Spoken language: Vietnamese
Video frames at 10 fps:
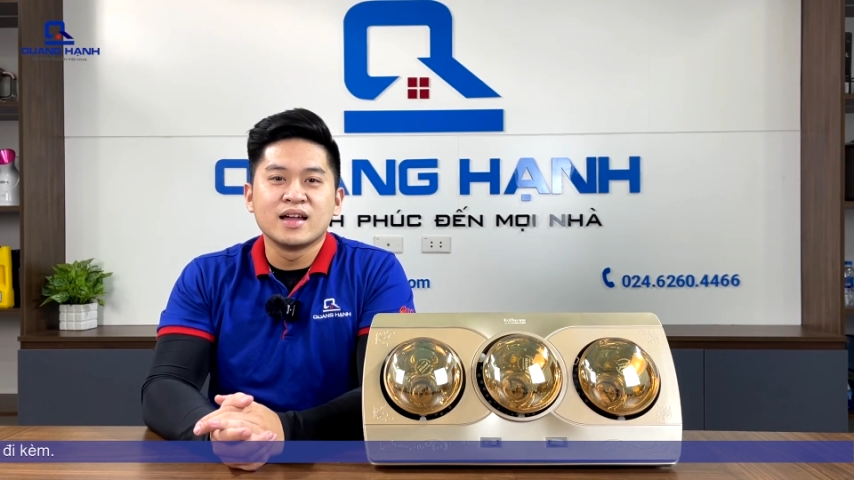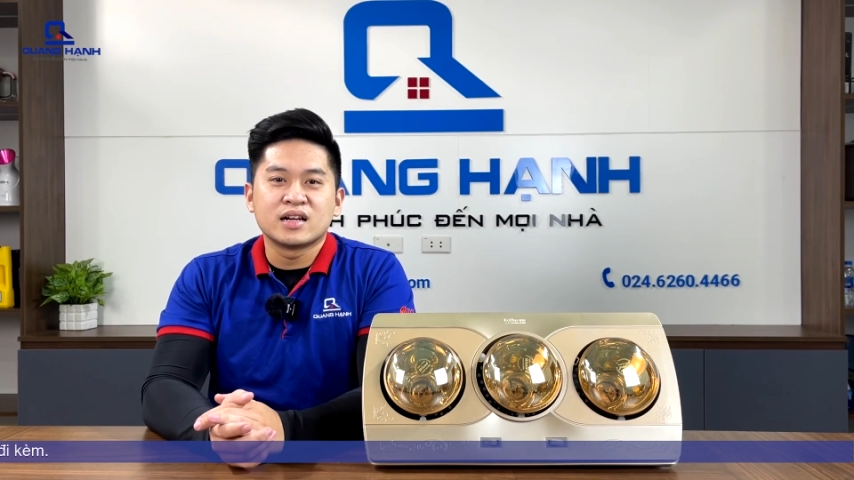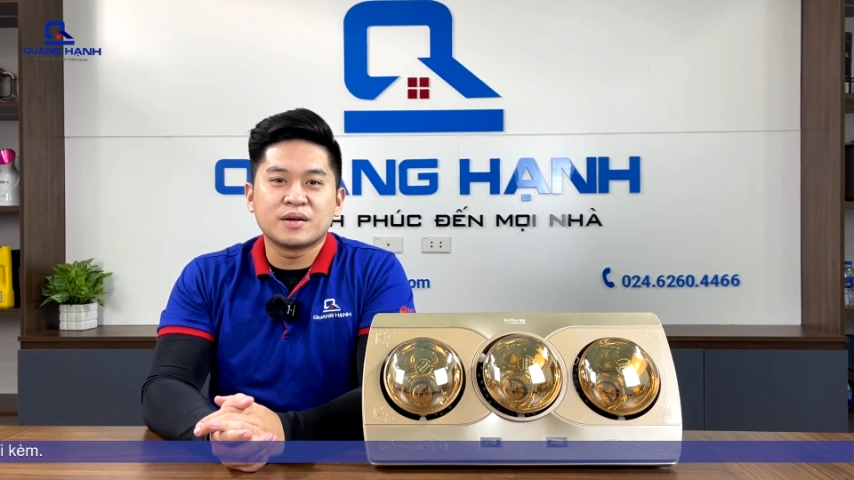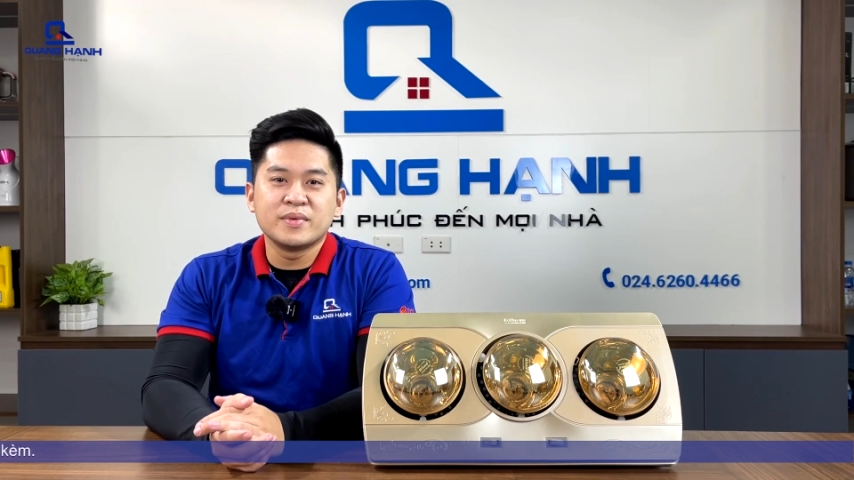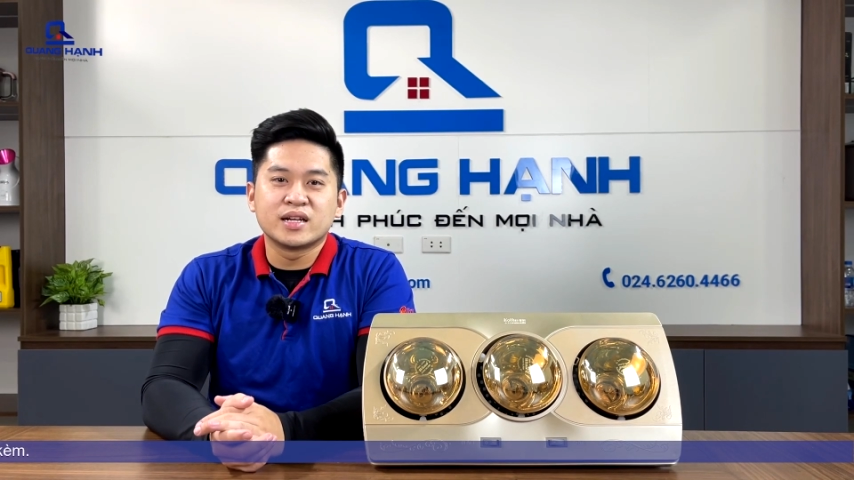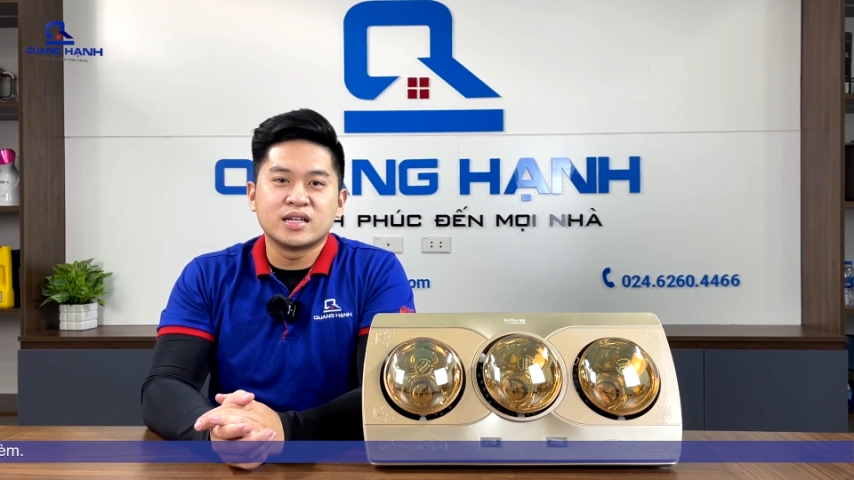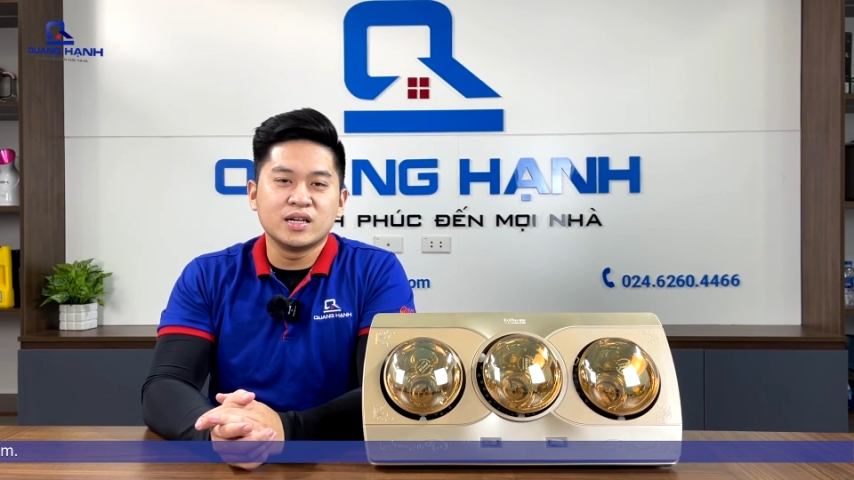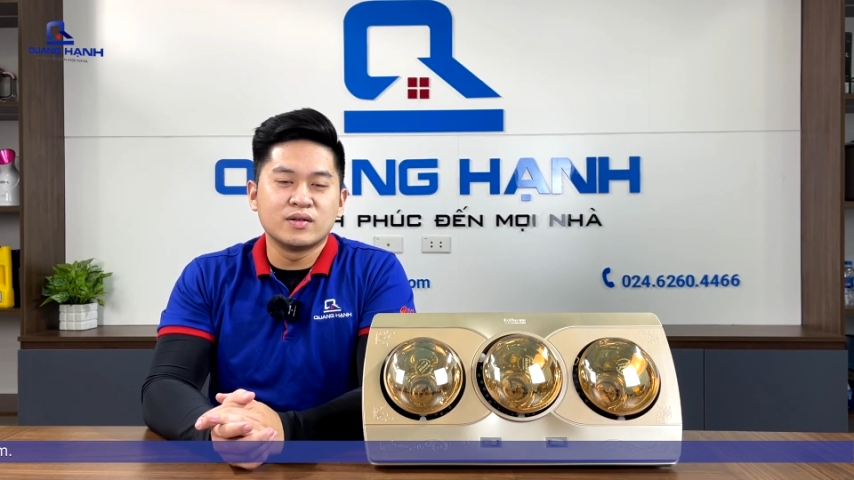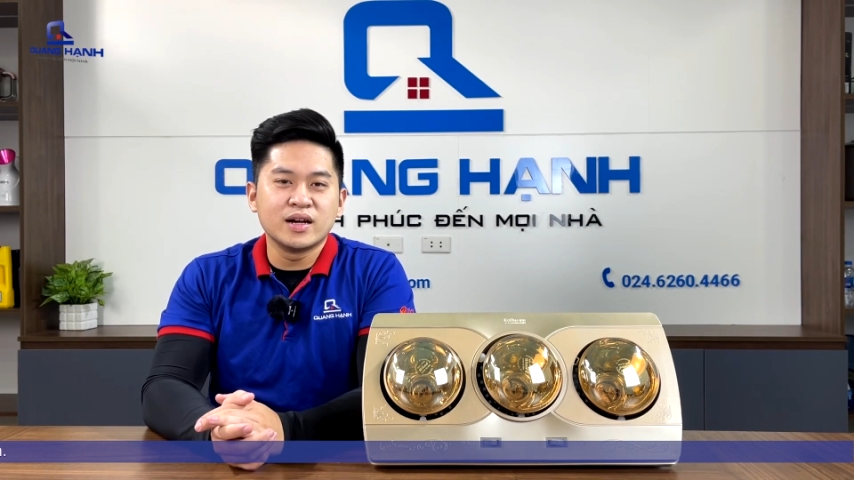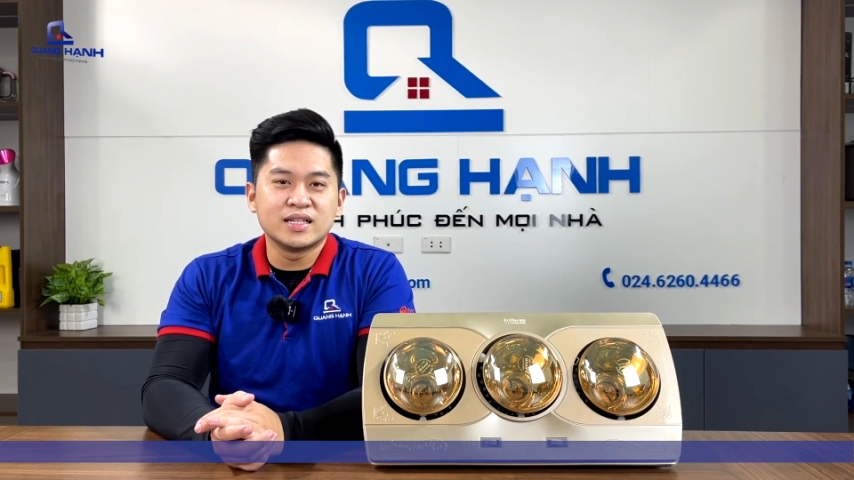đặc biệt khi
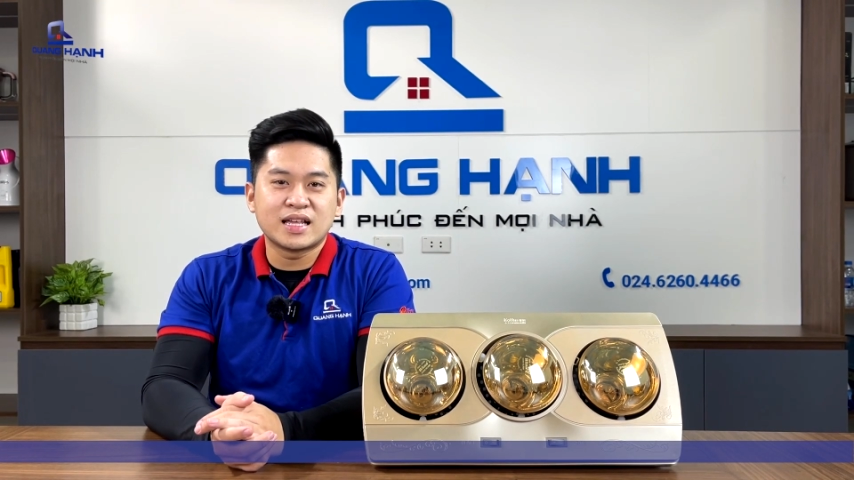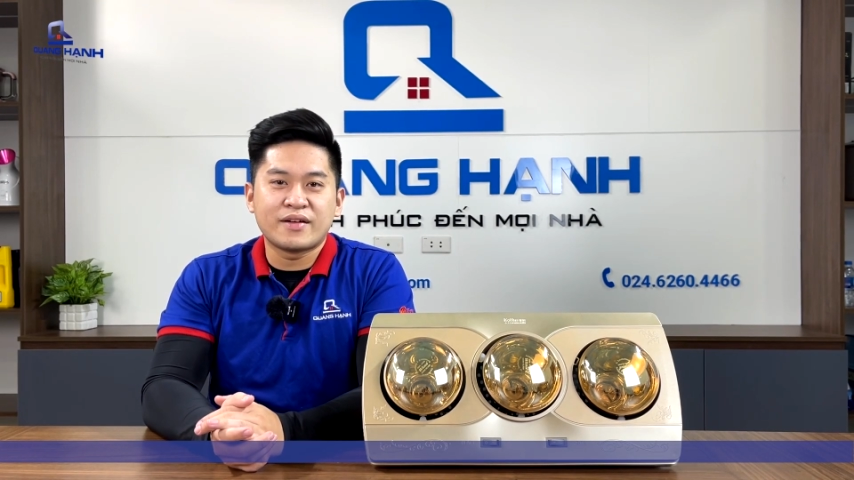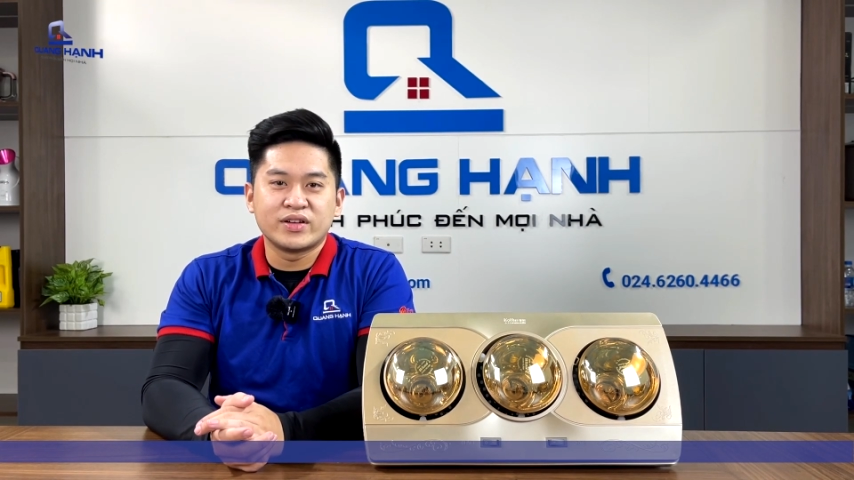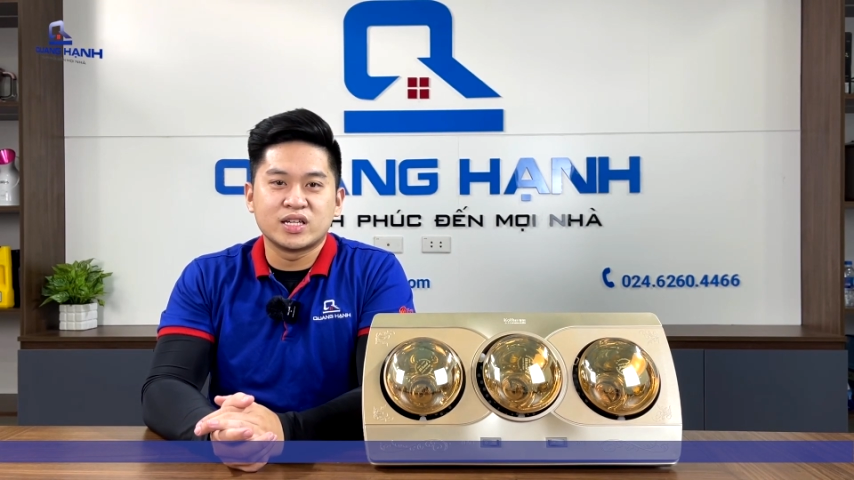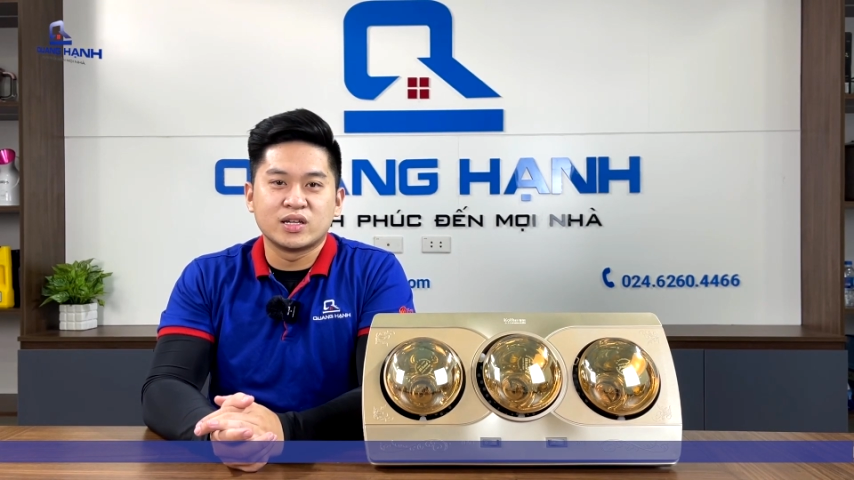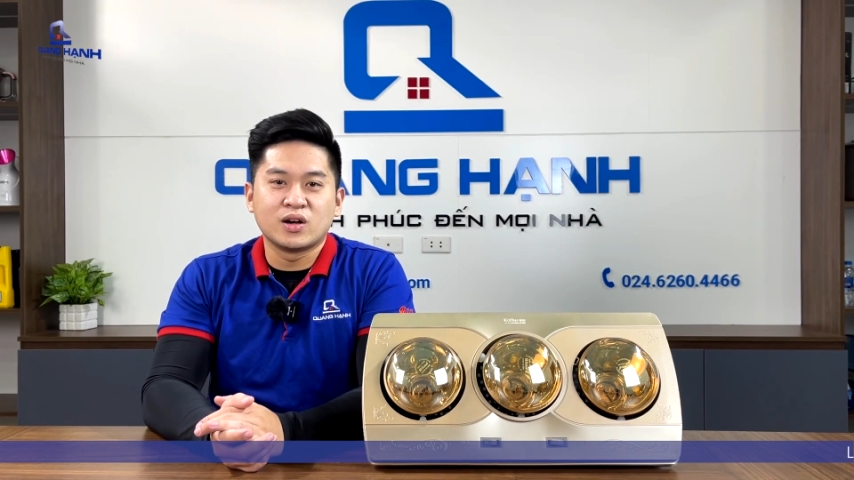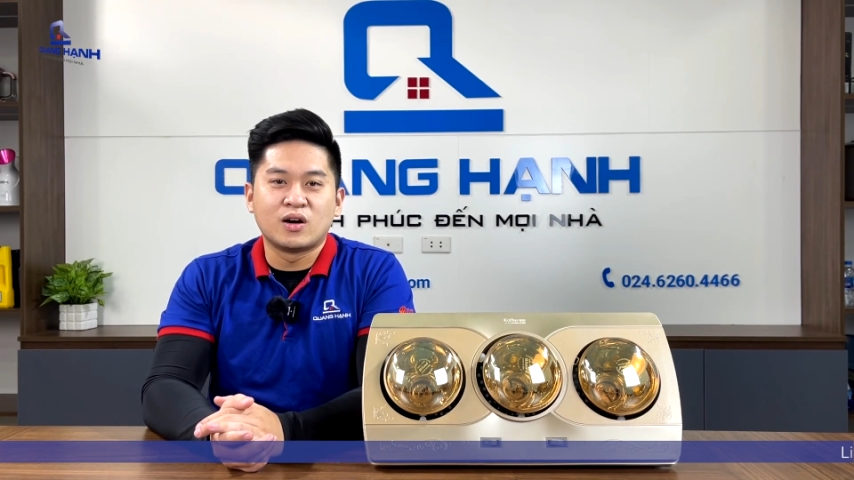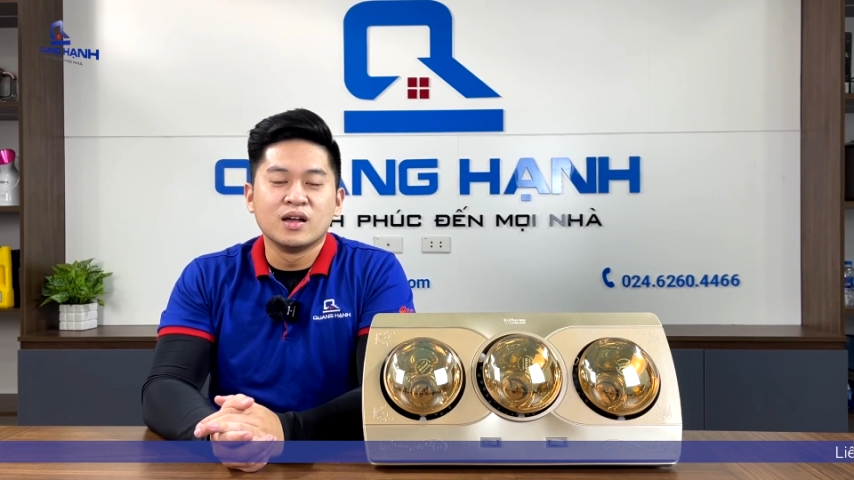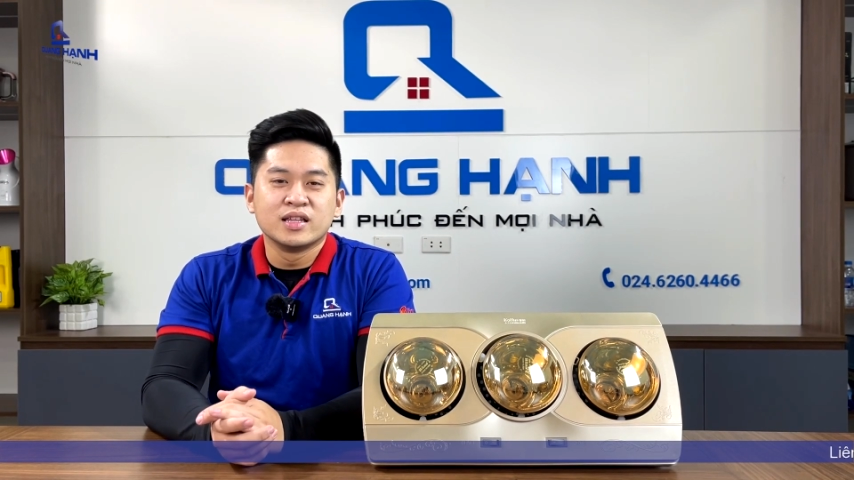có người già và trẻ nhỏ